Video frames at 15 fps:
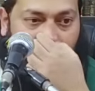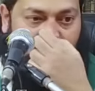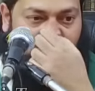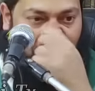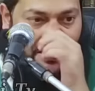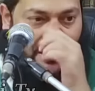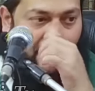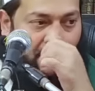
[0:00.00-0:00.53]

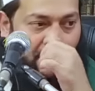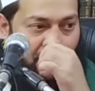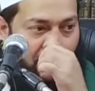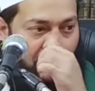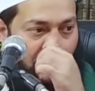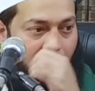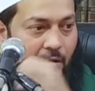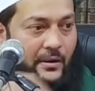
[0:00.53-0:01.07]
অতএব
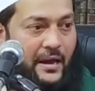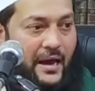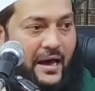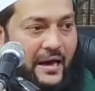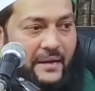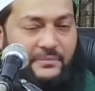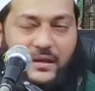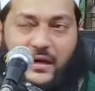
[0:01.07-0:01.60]
সেখানেও
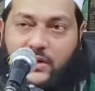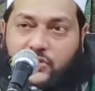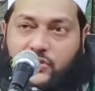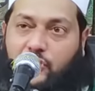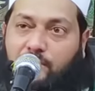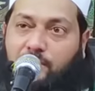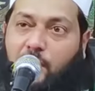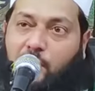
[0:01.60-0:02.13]
হারাম
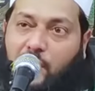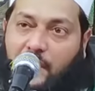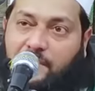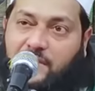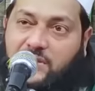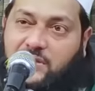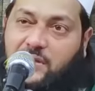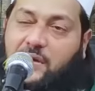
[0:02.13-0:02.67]
থাকার
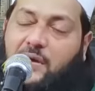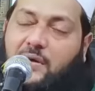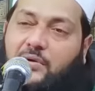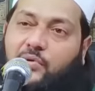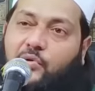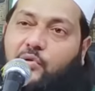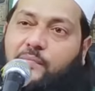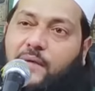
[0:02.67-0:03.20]
সম্ভাবনা বেশি
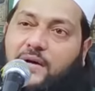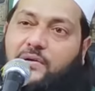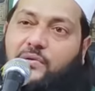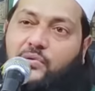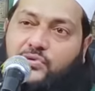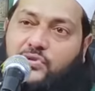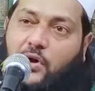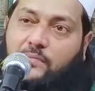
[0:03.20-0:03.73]

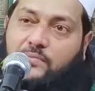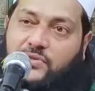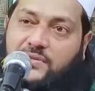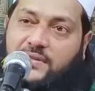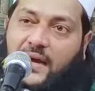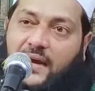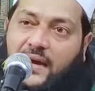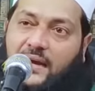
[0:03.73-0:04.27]
রোবা রোজা
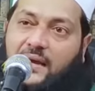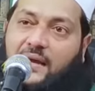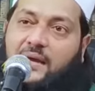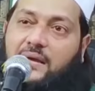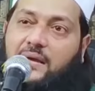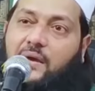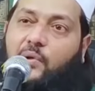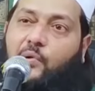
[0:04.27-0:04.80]
অবস্থায়
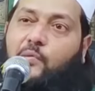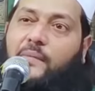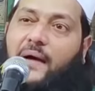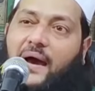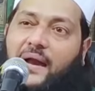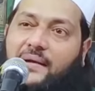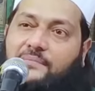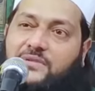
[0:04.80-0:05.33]

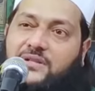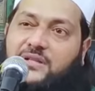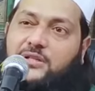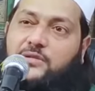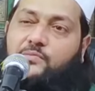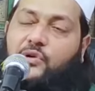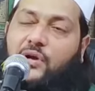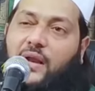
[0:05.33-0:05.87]
এরকম হারাম
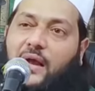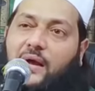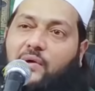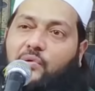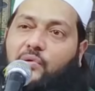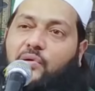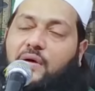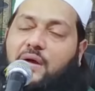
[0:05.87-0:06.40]
জিনিস মুখে
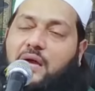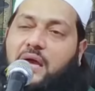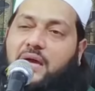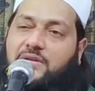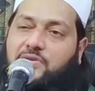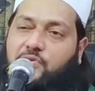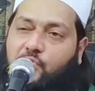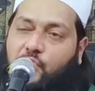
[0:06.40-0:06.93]
লাগানো
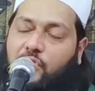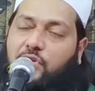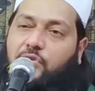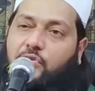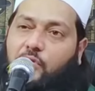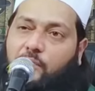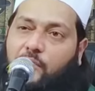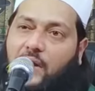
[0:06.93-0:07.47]
একটি
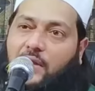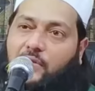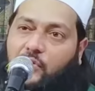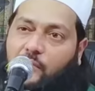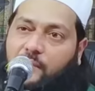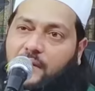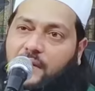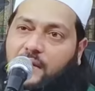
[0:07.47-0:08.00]
গর্হিত
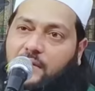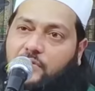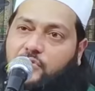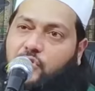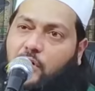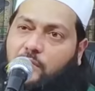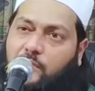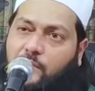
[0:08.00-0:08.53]
অপরাধ হবে
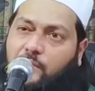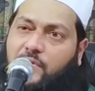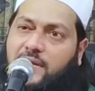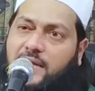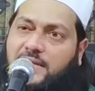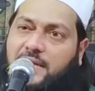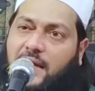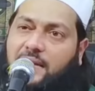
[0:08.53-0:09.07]

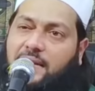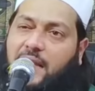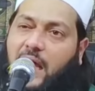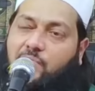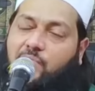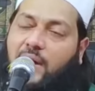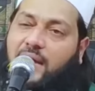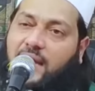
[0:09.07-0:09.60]
সর্বোপরি এটা
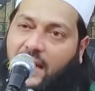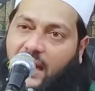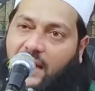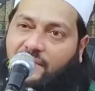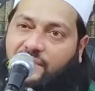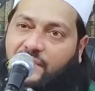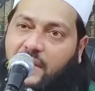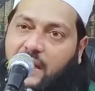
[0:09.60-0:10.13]
তাকওয়ার
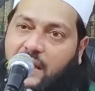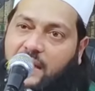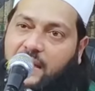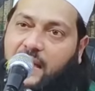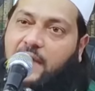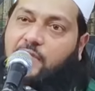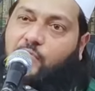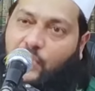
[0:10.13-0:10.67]
খেলাফ
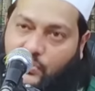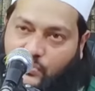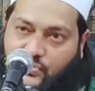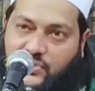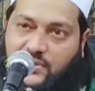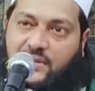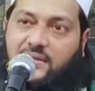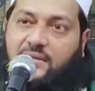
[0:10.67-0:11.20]
নাই
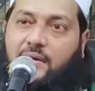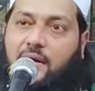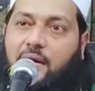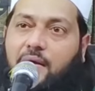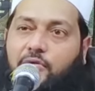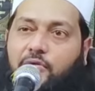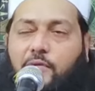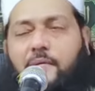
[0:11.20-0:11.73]
করা উচিত
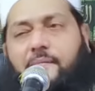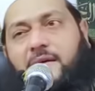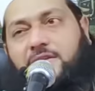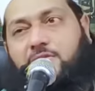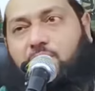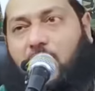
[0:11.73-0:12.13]
তবে